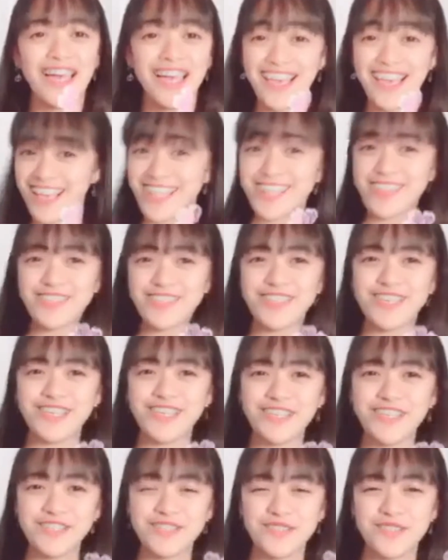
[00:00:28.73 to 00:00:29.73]
And
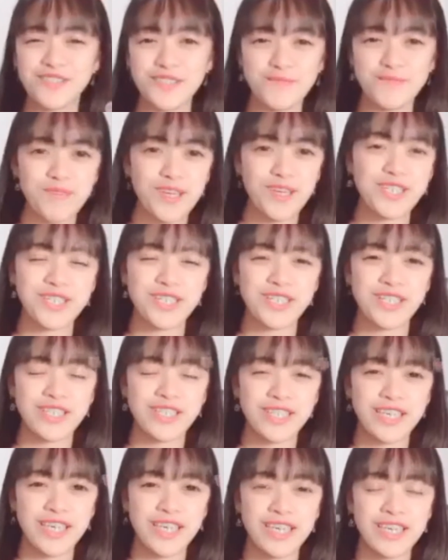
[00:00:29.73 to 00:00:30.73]
today is your special
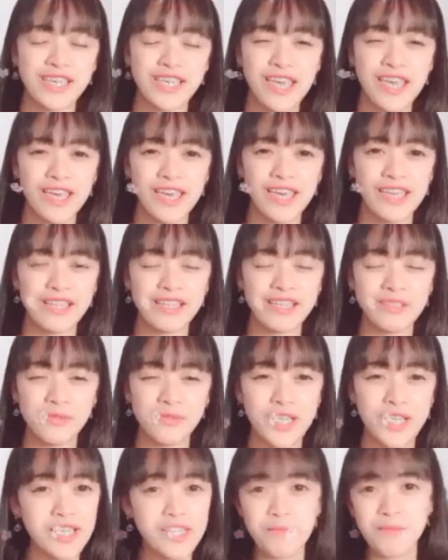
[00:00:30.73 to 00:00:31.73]
day and
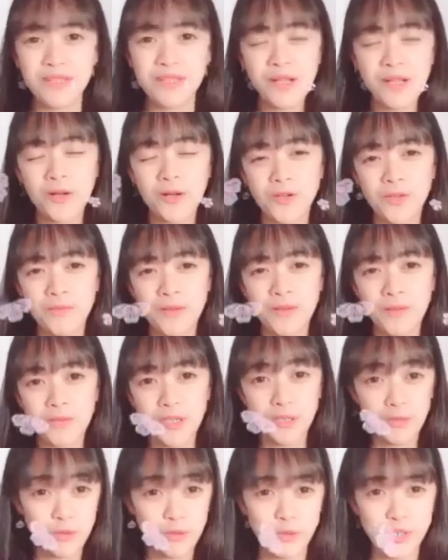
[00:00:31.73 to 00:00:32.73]
wala naman akong ibang
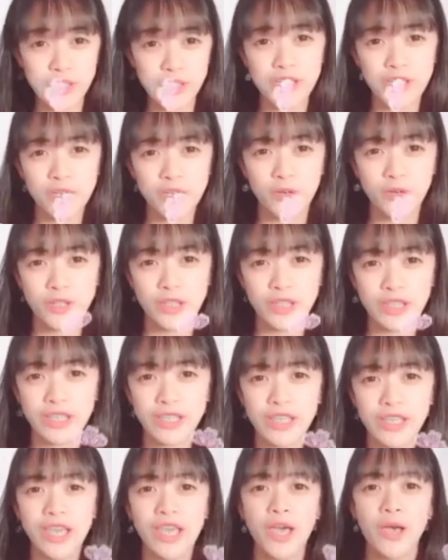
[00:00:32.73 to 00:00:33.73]
maiwiwish sa'yo
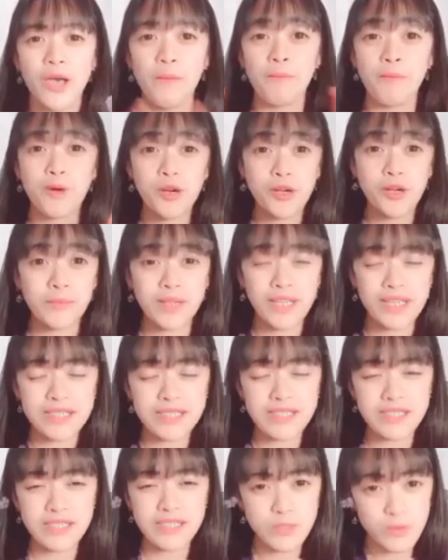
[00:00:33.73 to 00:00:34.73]
kundi more
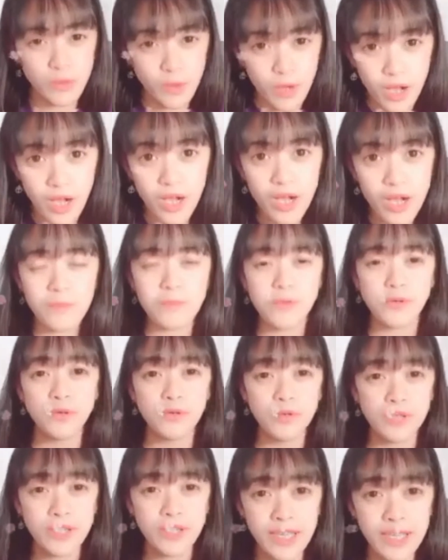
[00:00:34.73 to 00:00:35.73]
blessings to come,
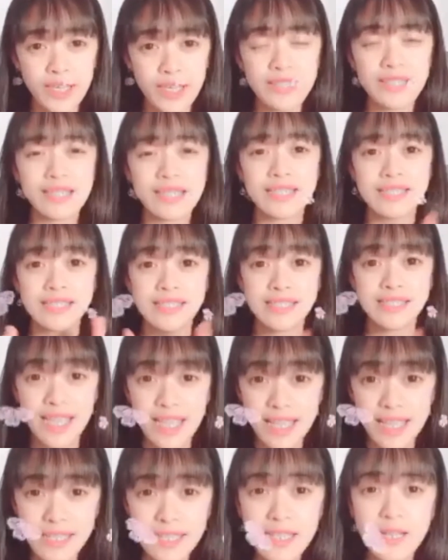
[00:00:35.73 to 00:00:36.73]
good health, at
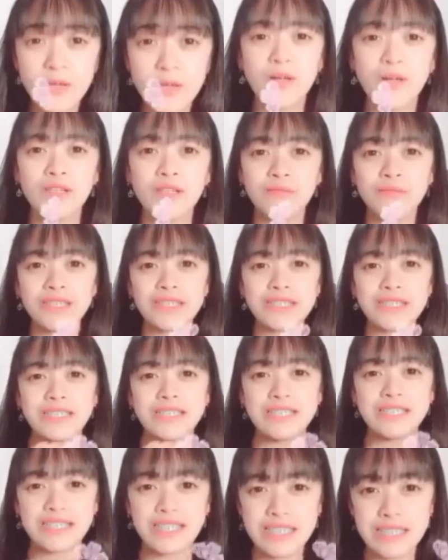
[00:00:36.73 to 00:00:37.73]
sana kung ano man ang
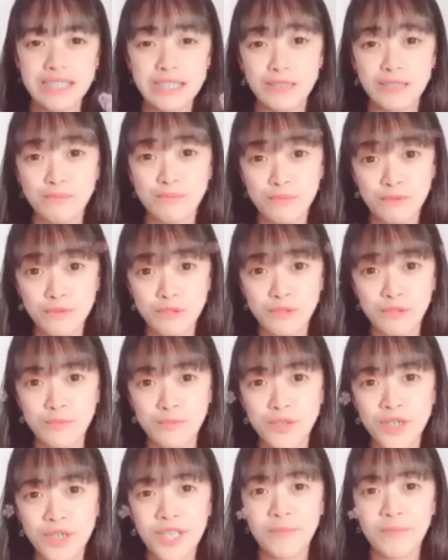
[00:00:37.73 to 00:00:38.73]
sinasana ng puso
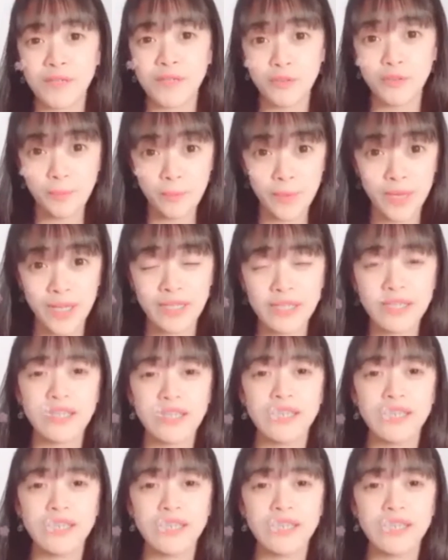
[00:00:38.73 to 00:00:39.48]
mo ay matupad.